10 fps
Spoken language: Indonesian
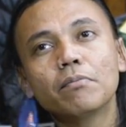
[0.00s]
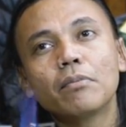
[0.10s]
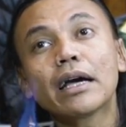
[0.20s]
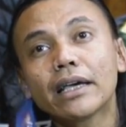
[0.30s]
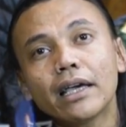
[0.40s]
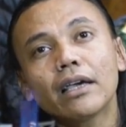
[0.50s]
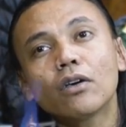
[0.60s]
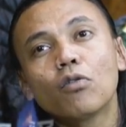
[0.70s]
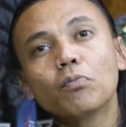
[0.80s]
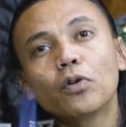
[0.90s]
make
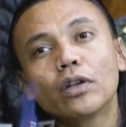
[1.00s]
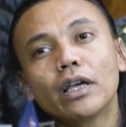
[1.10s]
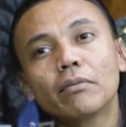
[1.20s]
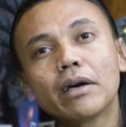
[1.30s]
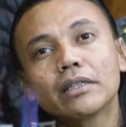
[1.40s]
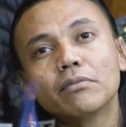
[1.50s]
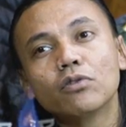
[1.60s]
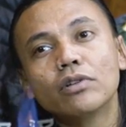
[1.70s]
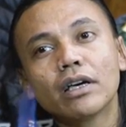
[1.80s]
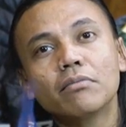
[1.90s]
kompor yang masih
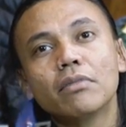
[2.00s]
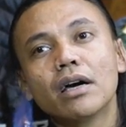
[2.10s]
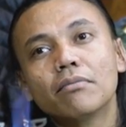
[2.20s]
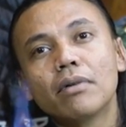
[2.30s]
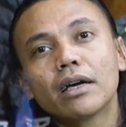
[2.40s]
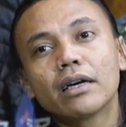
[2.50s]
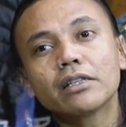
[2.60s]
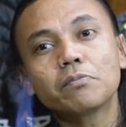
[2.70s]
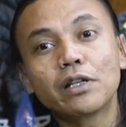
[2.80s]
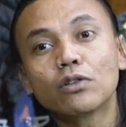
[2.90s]
menggunakan bahan
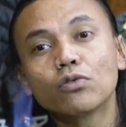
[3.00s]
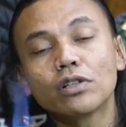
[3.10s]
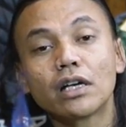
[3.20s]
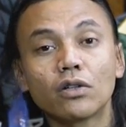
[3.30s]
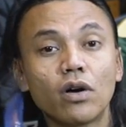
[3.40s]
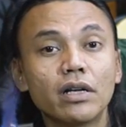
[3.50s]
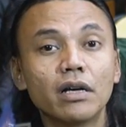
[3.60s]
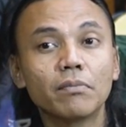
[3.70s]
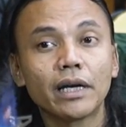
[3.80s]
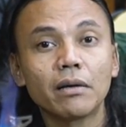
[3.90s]
bakar spiritus atau ada
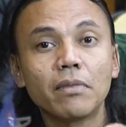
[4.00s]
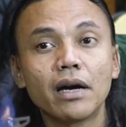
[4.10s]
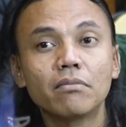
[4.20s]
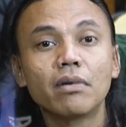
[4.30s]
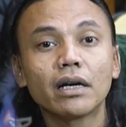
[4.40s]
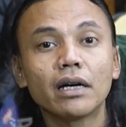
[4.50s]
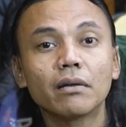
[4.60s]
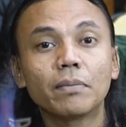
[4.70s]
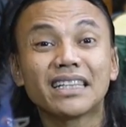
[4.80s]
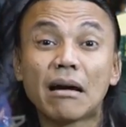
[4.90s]
yang pakai bahan
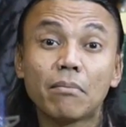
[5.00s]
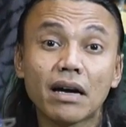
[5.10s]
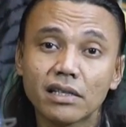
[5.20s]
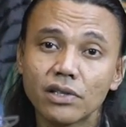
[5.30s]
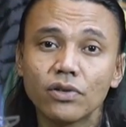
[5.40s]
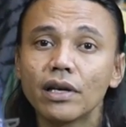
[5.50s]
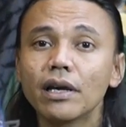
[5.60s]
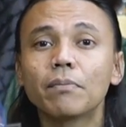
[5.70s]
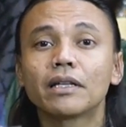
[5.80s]
bakar pertamax gitu ya,